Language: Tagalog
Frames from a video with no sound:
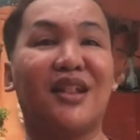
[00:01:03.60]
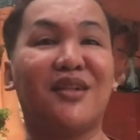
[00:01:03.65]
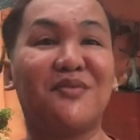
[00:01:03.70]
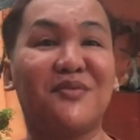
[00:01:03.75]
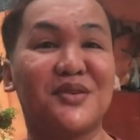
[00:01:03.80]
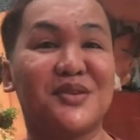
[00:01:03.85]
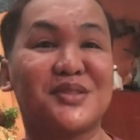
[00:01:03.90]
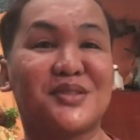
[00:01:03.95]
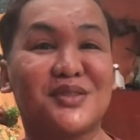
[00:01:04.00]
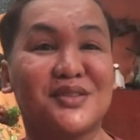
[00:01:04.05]

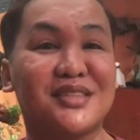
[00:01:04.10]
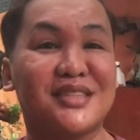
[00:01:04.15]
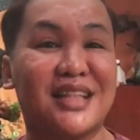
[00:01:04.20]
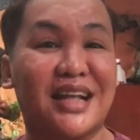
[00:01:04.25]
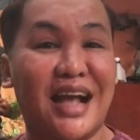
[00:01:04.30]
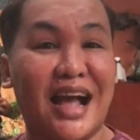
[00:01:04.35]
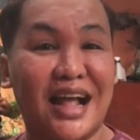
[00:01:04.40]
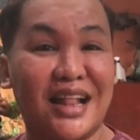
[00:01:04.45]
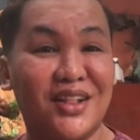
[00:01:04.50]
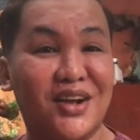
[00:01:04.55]
Lumusos
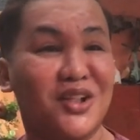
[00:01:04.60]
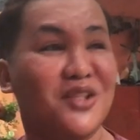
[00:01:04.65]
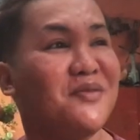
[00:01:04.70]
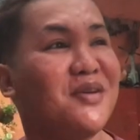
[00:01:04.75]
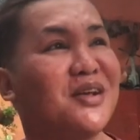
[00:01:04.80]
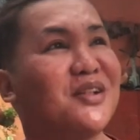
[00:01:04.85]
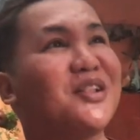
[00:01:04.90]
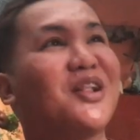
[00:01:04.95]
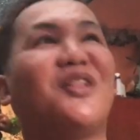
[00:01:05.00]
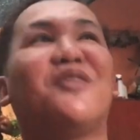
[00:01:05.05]
Tagalog. Ano
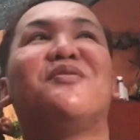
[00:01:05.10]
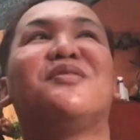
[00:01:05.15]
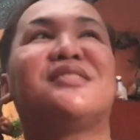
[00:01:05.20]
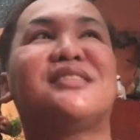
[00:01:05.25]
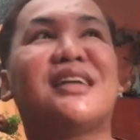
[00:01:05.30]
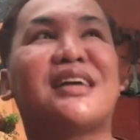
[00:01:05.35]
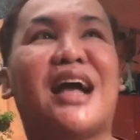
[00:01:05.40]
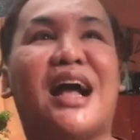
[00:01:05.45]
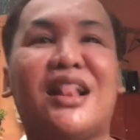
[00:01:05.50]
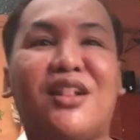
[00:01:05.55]
yung nalumos
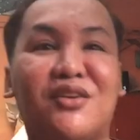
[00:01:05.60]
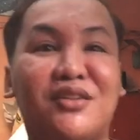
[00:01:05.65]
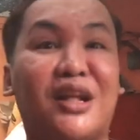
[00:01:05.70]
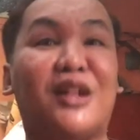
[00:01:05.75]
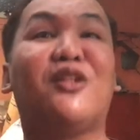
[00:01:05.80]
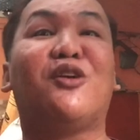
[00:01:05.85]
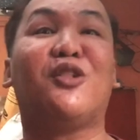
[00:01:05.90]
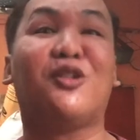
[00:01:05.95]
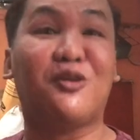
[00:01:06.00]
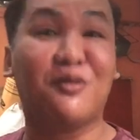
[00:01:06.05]
Tagalog?
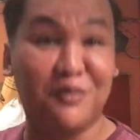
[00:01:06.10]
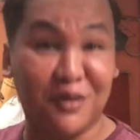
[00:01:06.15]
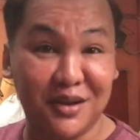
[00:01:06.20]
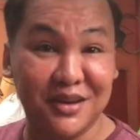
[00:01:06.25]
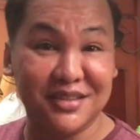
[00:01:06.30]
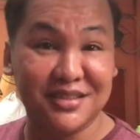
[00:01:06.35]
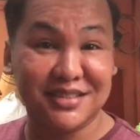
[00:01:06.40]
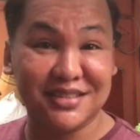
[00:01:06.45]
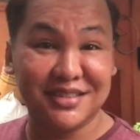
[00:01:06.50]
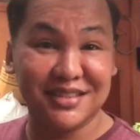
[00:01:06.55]

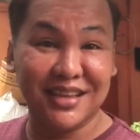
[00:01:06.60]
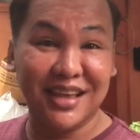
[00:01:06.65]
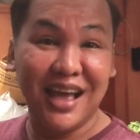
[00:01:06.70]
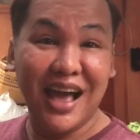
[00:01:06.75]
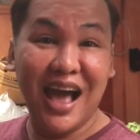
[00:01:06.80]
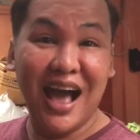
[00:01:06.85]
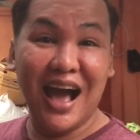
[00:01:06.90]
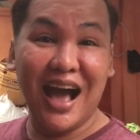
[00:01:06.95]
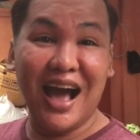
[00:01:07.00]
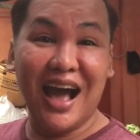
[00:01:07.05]
Nalulumos?
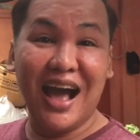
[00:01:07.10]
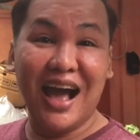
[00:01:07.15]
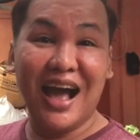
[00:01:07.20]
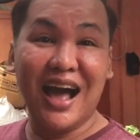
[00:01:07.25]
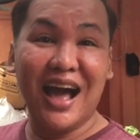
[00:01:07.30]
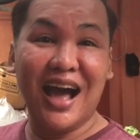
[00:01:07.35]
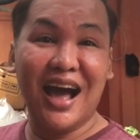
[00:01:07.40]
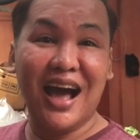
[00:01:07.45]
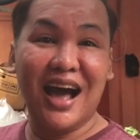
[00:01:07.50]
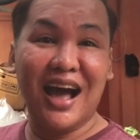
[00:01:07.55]
Dito, ah,
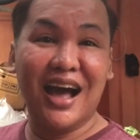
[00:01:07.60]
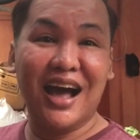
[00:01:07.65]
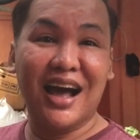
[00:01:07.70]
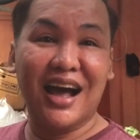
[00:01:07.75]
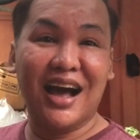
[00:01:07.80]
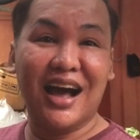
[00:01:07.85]
nalunod. Ah,